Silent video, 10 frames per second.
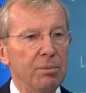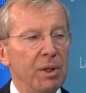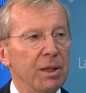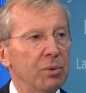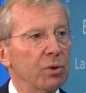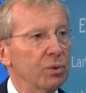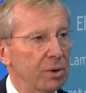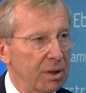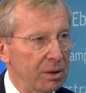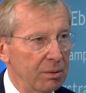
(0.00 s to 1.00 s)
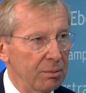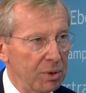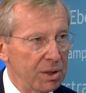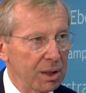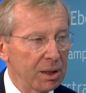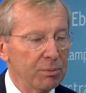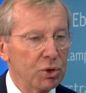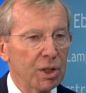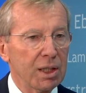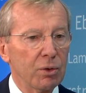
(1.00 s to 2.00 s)
bleibt unter den bisherigen
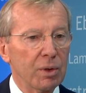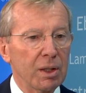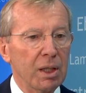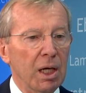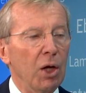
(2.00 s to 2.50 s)
Beschränkungen.